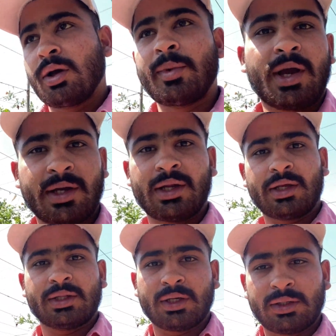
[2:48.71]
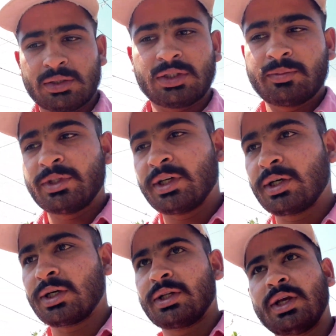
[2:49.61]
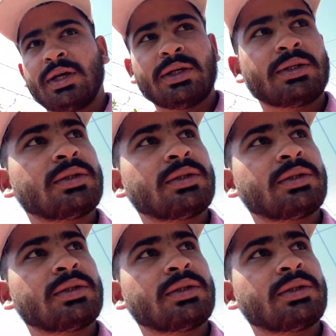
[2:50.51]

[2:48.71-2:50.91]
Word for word: मैं अकेला ही था सब चेक कर दिया है